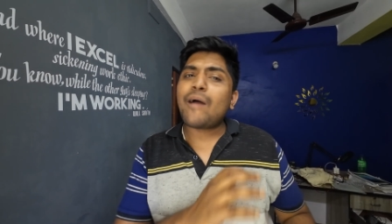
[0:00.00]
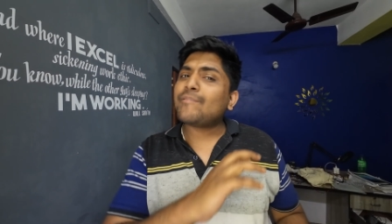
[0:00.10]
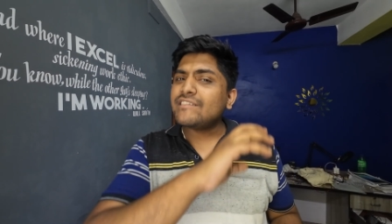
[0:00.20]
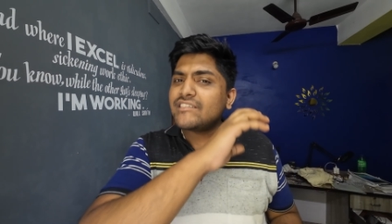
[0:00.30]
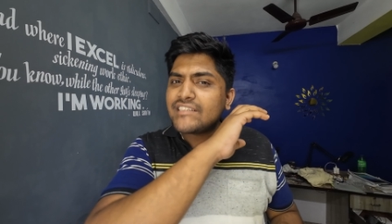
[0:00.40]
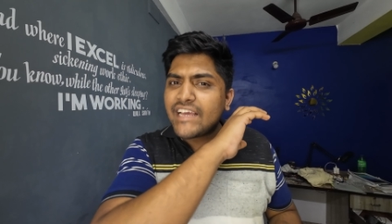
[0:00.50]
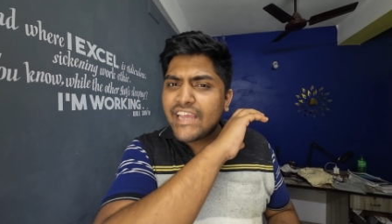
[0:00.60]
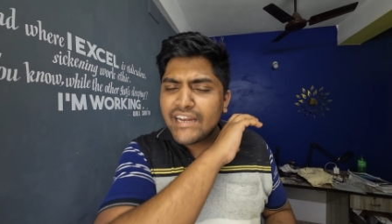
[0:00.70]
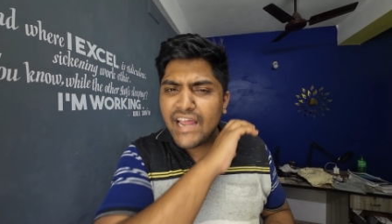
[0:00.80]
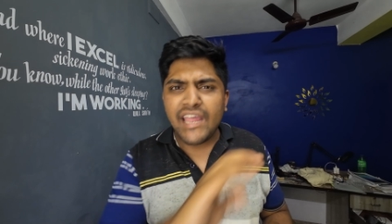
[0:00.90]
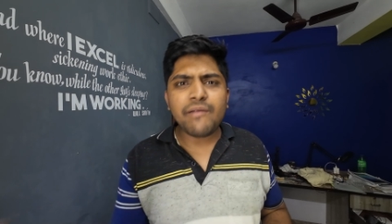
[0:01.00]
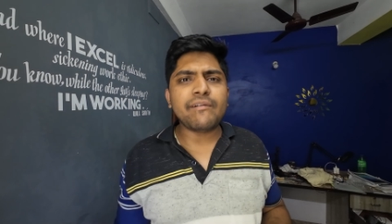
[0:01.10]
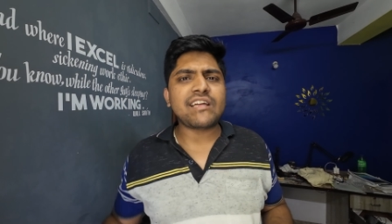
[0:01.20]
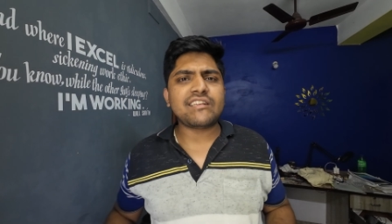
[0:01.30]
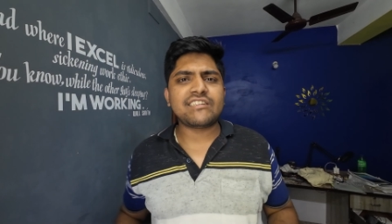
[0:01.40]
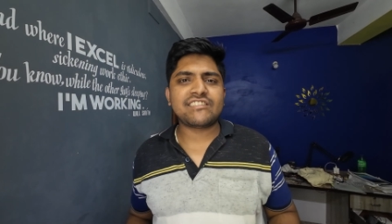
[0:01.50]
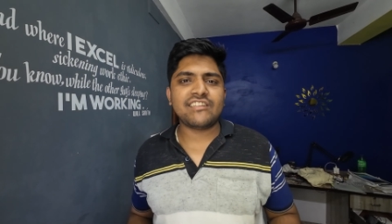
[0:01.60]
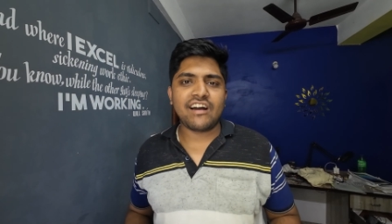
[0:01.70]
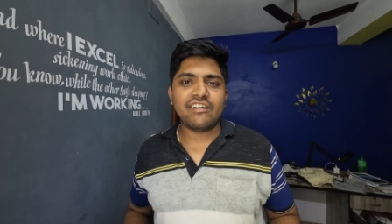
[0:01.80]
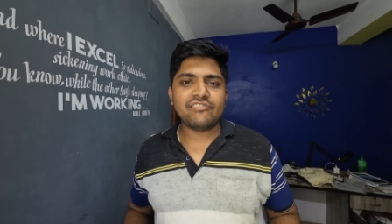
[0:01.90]
आपकी जिंदगी नहीं बता
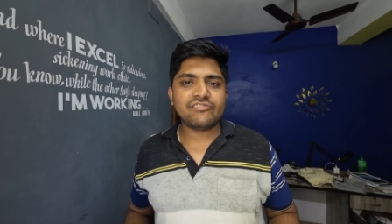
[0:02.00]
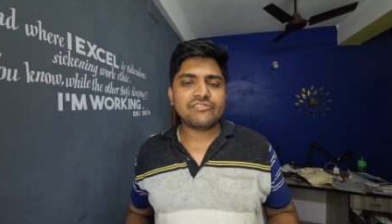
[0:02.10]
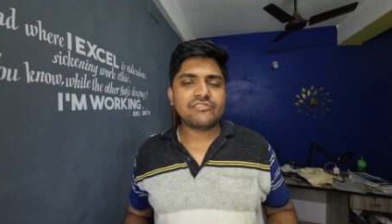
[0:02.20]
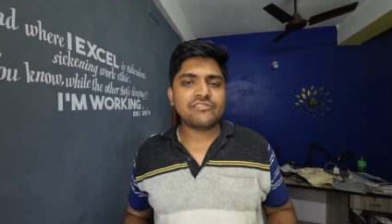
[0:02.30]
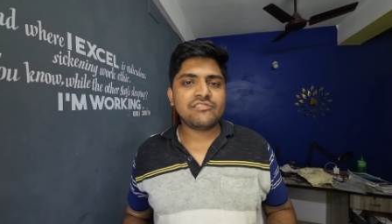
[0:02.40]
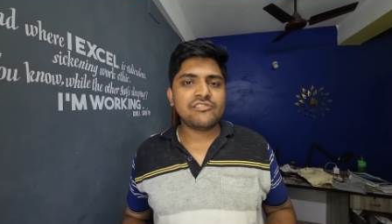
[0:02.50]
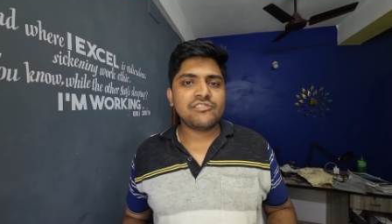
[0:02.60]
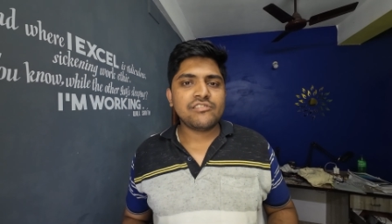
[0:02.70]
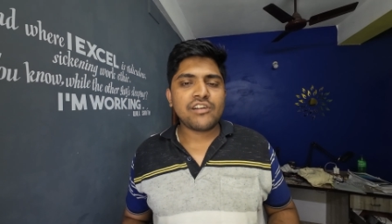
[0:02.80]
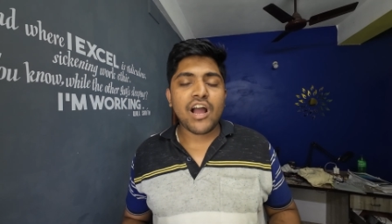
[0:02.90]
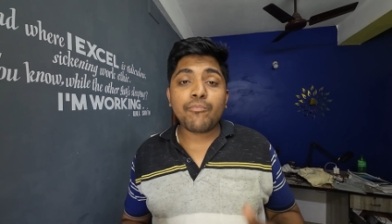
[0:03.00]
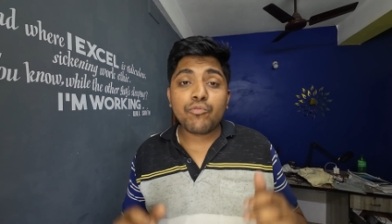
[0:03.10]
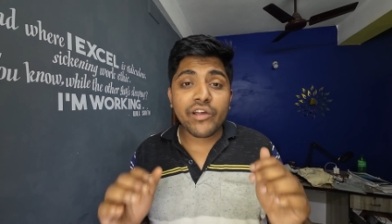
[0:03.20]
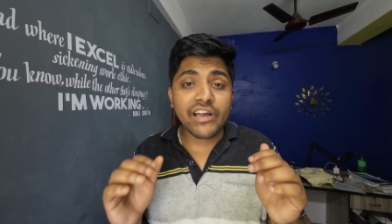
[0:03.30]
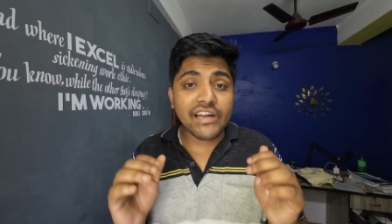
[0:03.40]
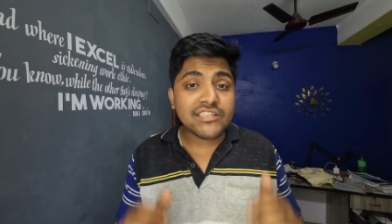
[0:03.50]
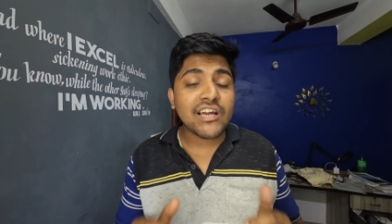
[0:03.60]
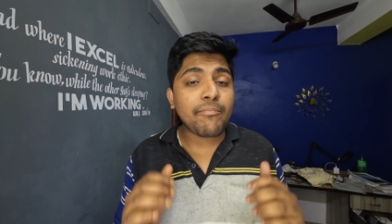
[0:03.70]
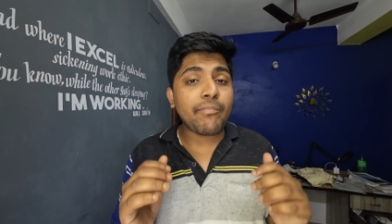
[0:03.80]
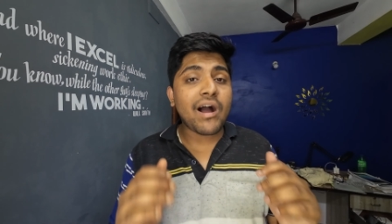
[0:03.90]
सकता आपको एक
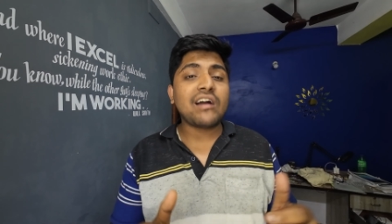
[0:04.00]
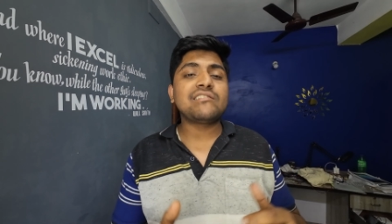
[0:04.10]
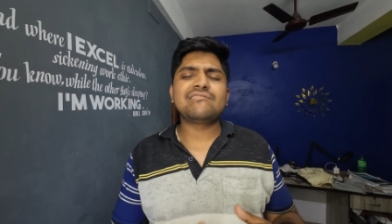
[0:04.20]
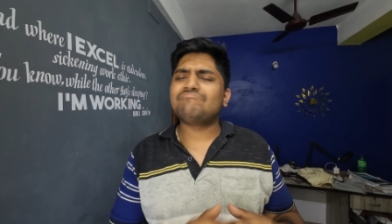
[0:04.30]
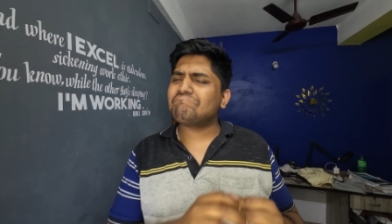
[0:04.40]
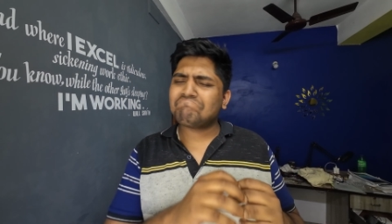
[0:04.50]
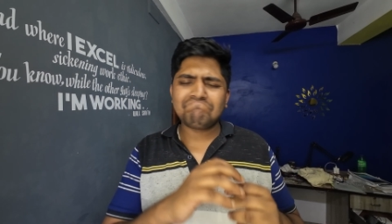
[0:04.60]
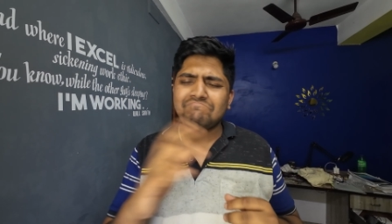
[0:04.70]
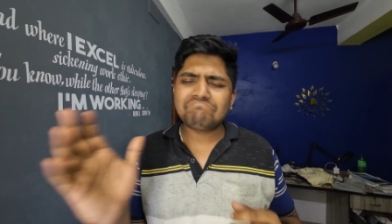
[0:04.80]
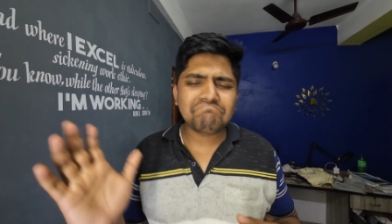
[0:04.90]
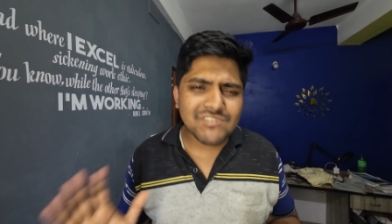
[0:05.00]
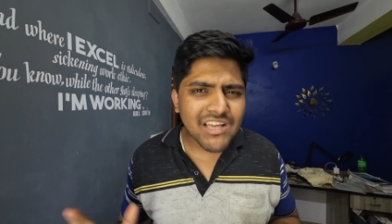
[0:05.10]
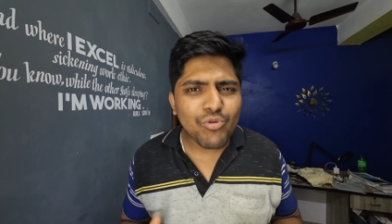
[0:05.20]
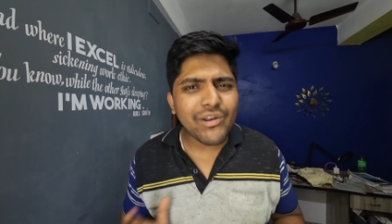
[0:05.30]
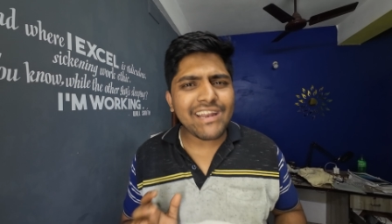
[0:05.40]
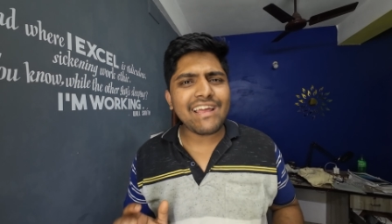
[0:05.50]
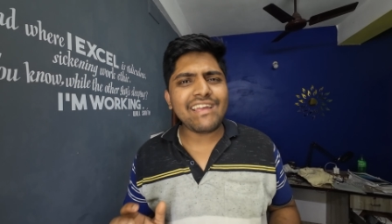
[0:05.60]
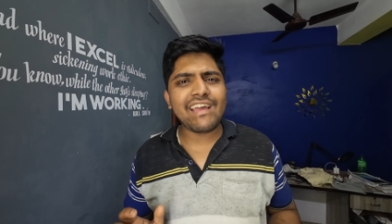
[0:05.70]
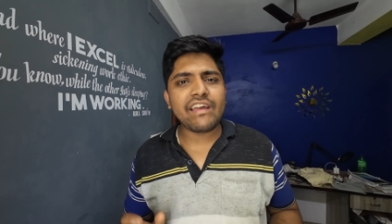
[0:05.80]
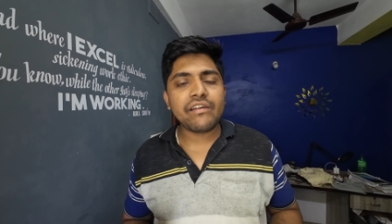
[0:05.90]
अच्छा मार्क्स जरूरी
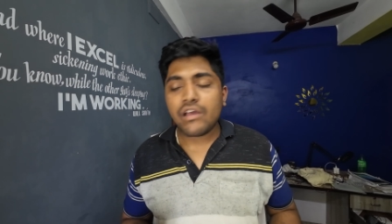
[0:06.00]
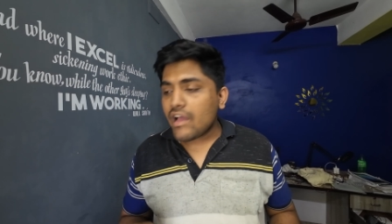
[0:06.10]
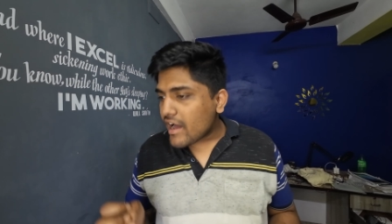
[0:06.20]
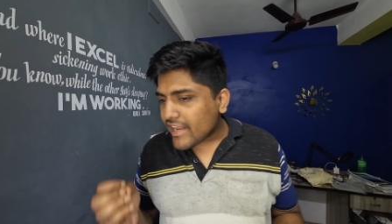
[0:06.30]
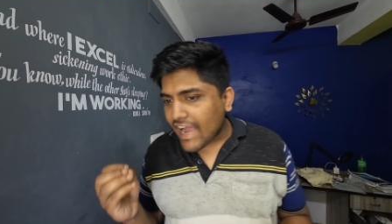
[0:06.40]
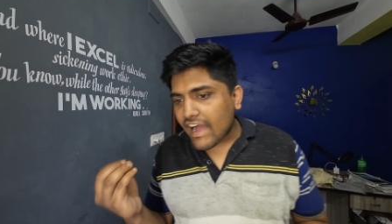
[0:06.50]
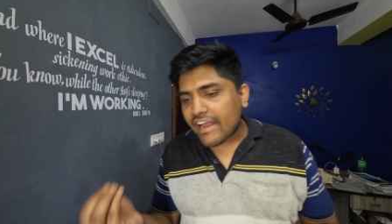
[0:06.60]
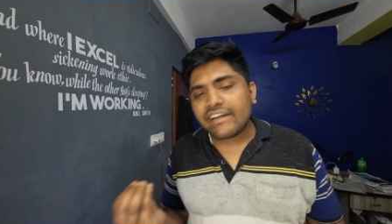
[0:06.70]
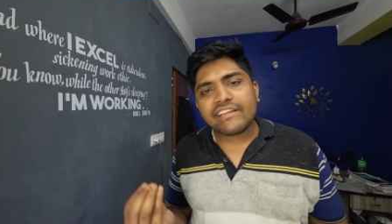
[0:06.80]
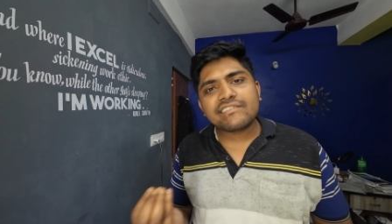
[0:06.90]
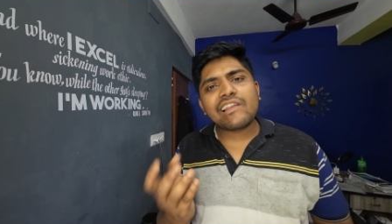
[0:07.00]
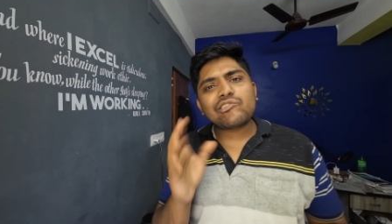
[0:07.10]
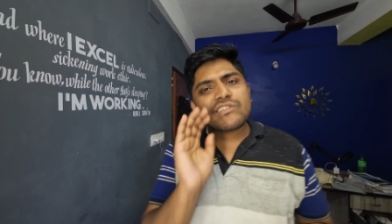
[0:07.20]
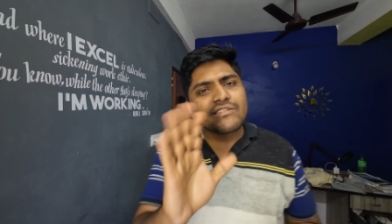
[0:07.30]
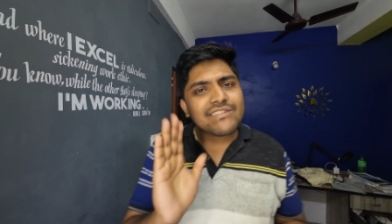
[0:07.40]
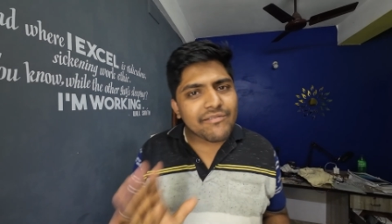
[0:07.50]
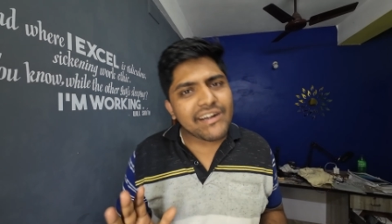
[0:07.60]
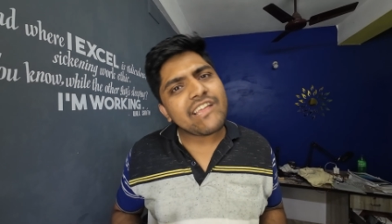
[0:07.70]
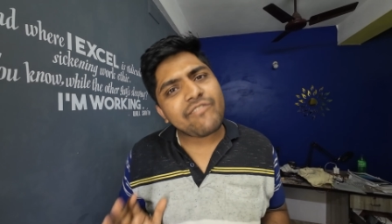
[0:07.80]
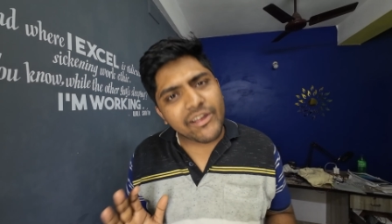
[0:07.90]
नहीं है अरे आई के लिए तो सिर्फ
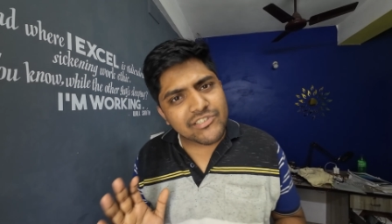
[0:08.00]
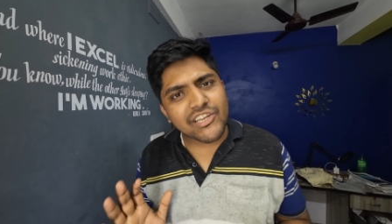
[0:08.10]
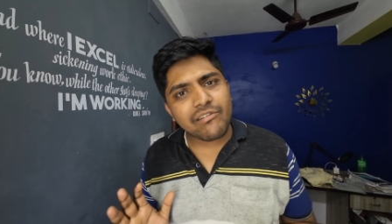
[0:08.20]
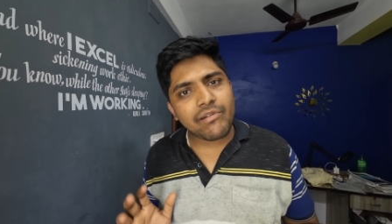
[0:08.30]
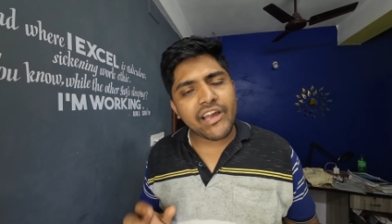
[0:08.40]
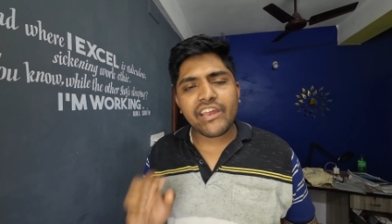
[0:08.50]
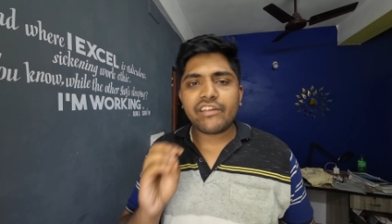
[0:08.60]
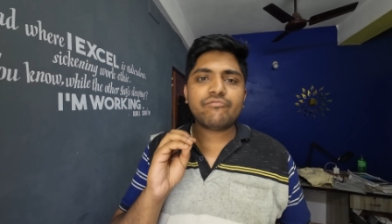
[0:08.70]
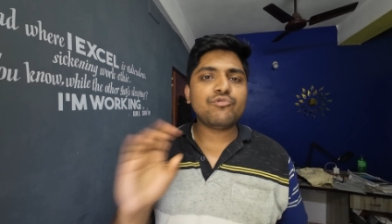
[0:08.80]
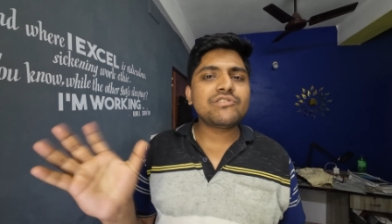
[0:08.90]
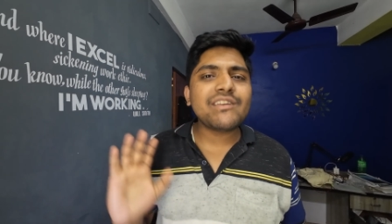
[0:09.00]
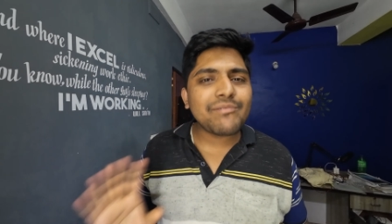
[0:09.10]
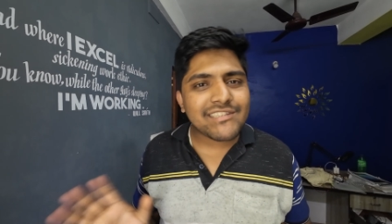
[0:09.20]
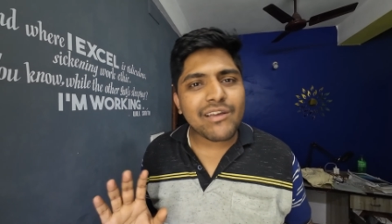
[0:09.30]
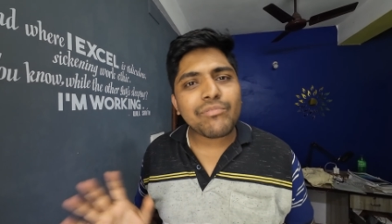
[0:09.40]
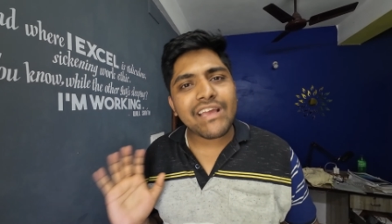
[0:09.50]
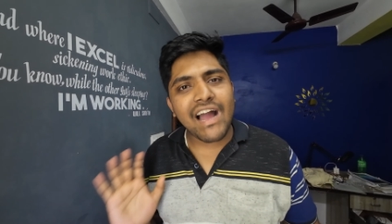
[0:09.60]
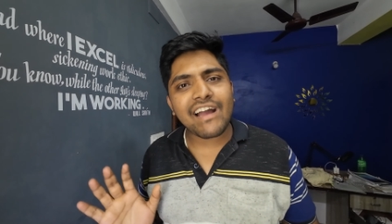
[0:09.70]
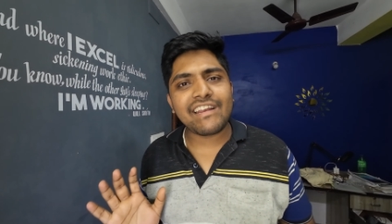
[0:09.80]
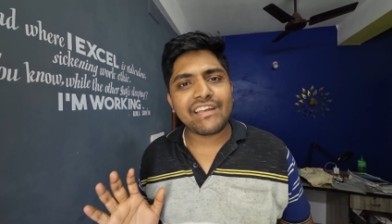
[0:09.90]
सेवेंटी फाइव चाहिए भाई उससे बेसी हम
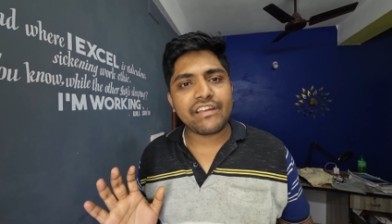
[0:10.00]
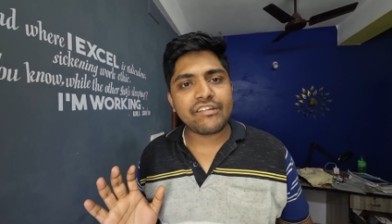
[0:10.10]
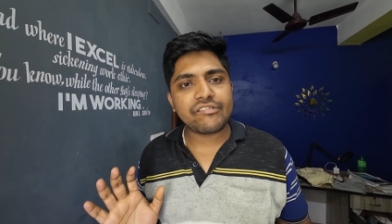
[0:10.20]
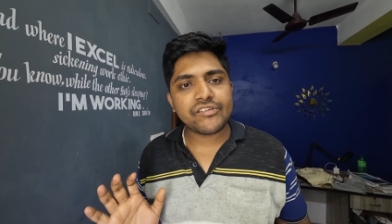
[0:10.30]
क्या करेंगे